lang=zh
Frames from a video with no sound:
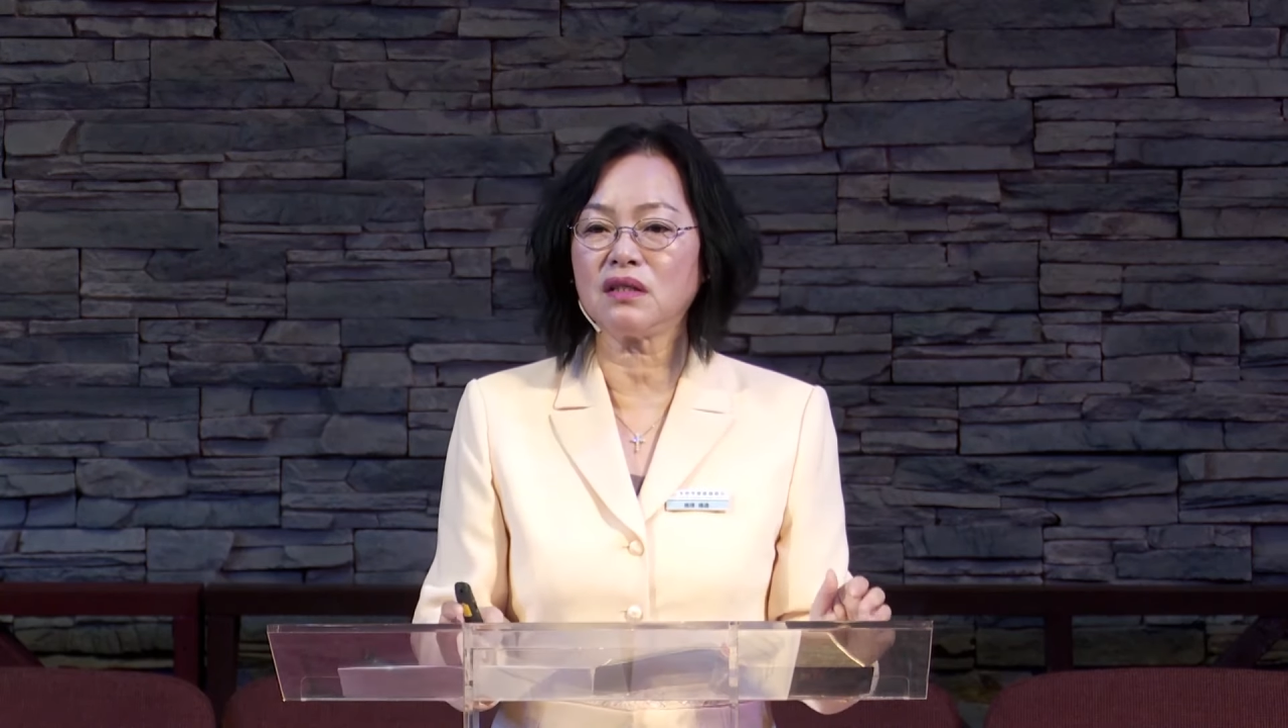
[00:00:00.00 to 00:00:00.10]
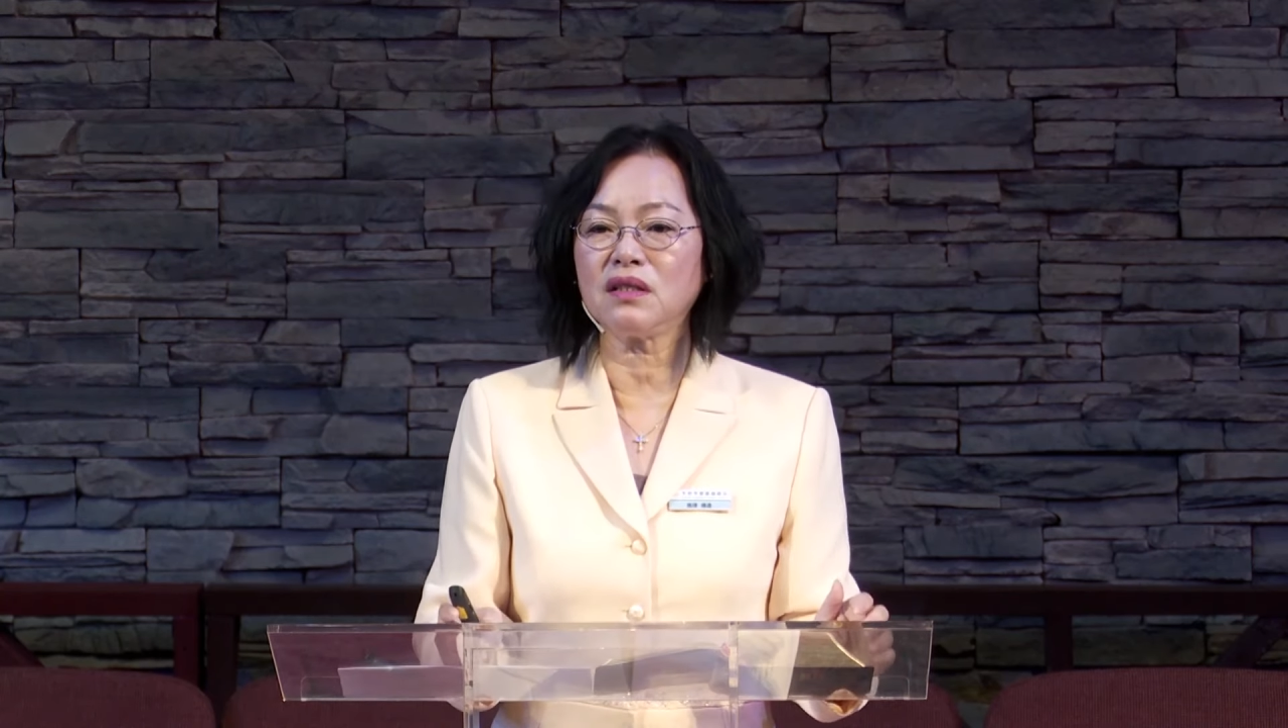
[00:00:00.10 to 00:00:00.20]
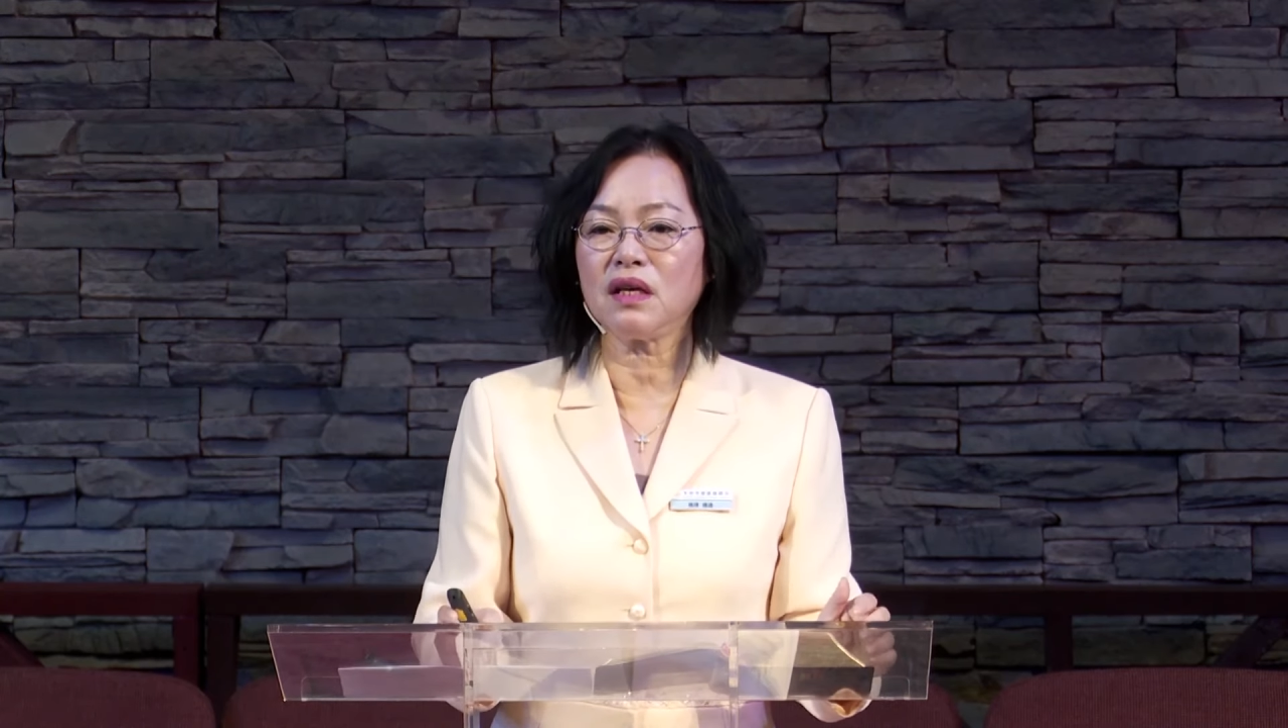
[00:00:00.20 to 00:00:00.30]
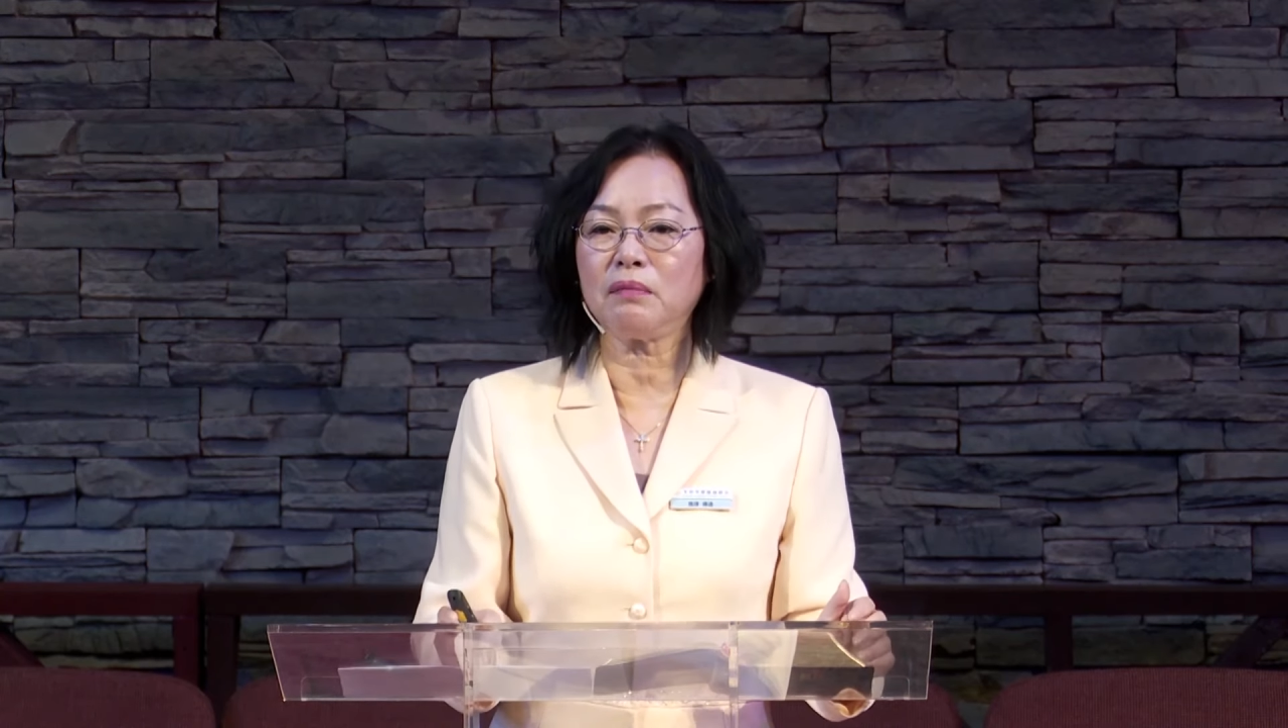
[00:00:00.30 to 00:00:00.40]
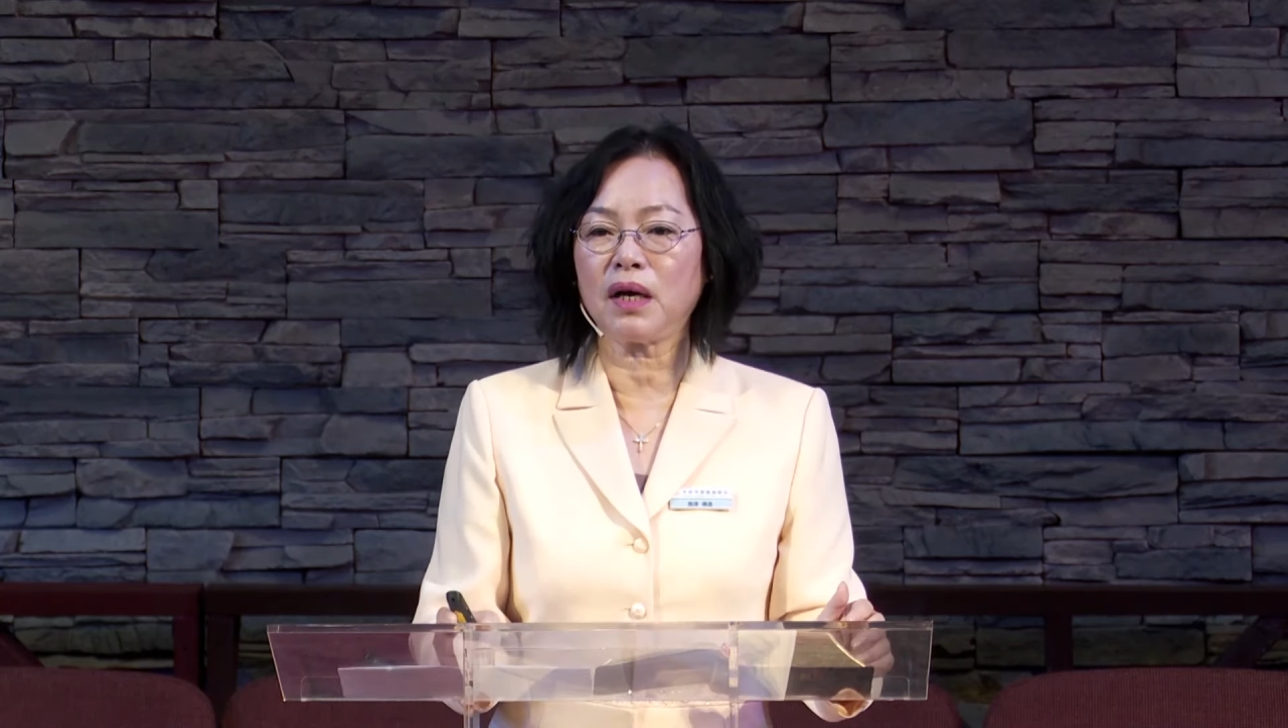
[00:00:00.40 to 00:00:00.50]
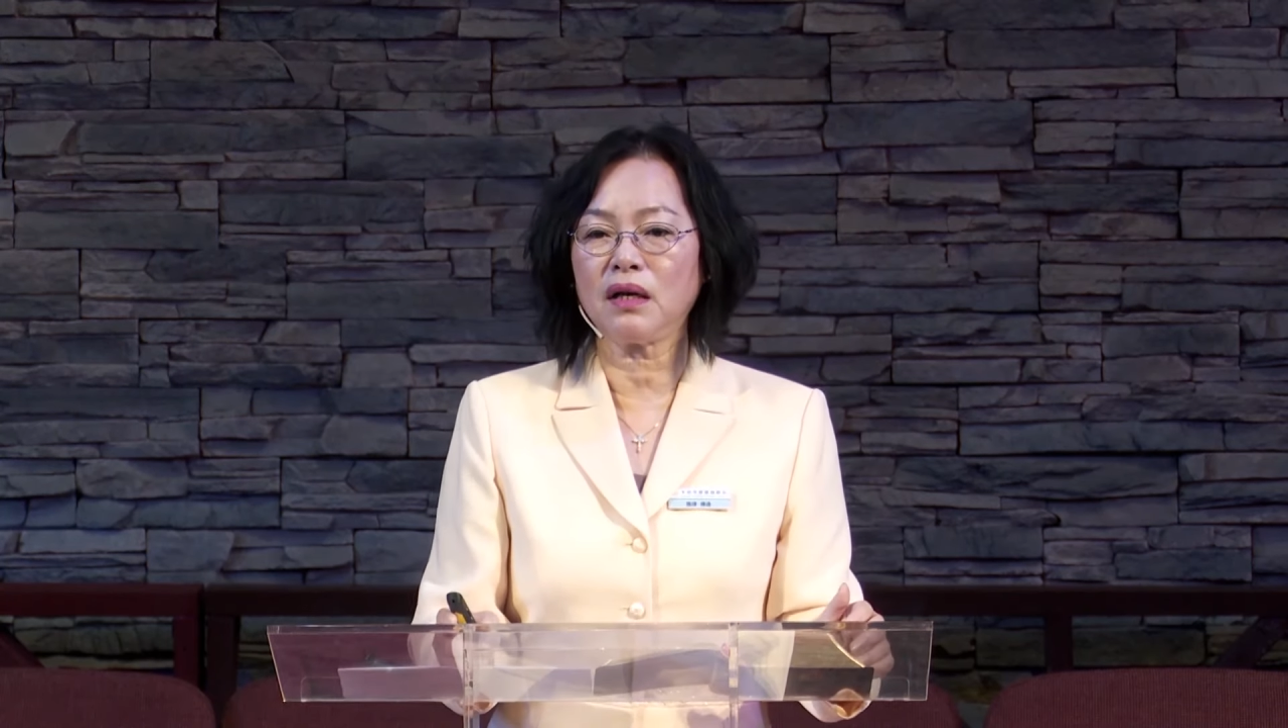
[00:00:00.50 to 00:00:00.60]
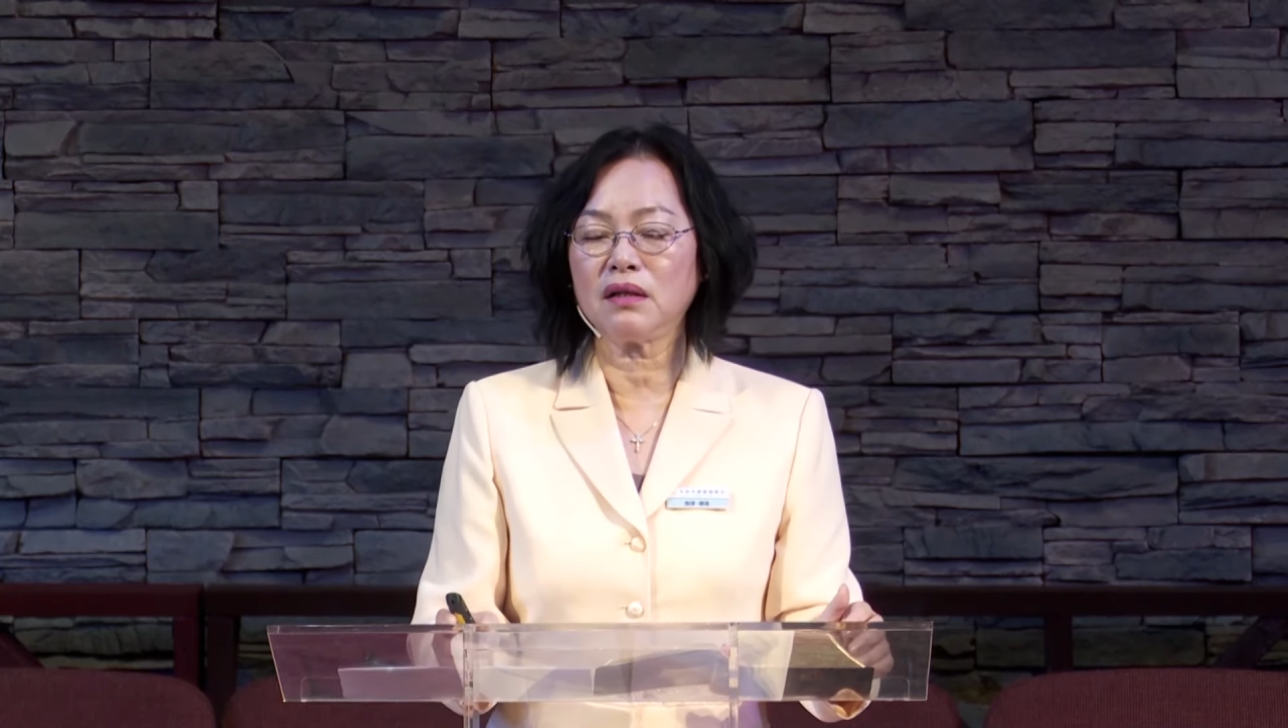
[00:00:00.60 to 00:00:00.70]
界吗？